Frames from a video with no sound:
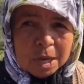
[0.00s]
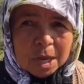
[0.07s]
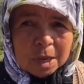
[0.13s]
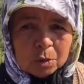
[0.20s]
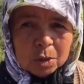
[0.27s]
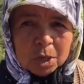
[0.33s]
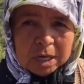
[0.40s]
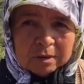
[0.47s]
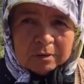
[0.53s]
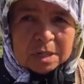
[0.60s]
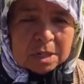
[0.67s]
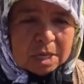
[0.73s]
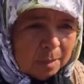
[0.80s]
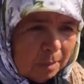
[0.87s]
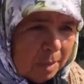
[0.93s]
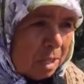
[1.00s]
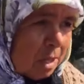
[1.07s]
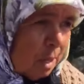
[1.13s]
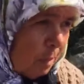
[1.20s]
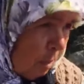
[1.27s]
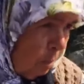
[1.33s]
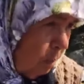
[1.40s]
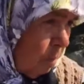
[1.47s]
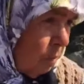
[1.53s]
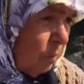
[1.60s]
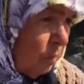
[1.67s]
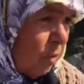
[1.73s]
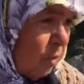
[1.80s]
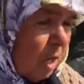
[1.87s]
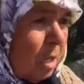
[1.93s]
Memur arıyordu. Emme tamam
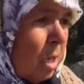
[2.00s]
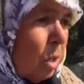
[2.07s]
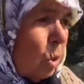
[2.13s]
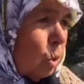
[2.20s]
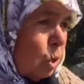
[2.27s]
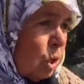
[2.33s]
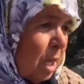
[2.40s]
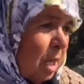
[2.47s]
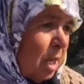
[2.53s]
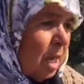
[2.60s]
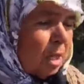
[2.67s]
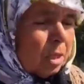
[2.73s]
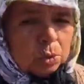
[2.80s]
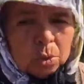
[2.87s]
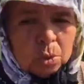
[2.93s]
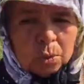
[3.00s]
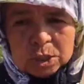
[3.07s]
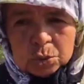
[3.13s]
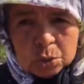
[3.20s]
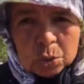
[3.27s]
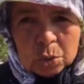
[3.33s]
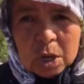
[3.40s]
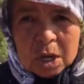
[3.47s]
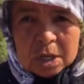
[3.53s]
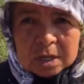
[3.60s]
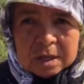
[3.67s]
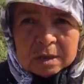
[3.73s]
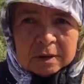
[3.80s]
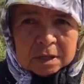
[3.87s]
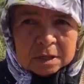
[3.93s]
varın. Ötekine de güvenç yok.
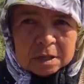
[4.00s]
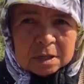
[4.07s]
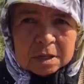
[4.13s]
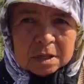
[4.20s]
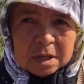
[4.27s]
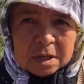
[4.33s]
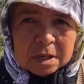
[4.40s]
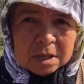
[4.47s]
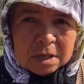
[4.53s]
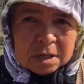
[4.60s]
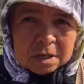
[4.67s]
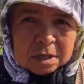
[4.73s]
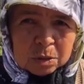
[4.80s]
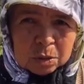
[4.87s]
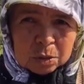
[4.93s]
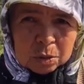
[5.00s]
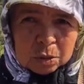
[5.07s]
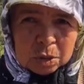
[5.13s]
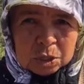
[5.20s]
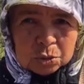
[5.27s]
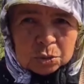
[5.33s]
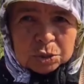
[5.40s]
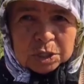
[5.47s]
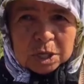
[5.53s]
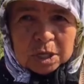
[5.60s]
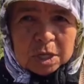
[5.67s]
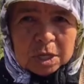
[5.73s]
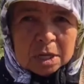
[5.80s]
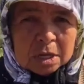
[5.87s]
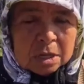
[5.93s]
Hala devatı. Değil mi? Oğlan çocuğu.
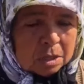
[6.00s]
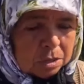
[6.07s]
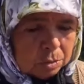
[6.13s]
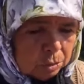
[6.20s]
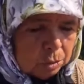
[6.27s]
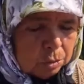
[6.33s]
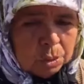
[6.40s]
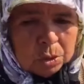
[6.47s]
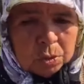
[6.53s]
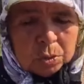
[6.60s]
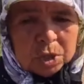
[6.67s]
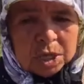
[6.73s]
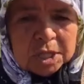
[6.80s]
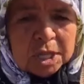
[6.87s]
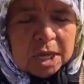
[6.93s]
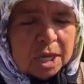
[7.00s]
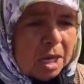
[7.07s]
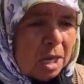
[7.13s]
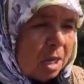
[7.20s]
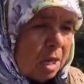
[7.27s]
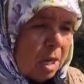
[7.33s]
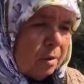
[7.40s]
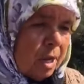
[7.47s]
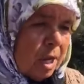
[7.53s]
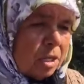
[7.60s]
E, Hindekine eve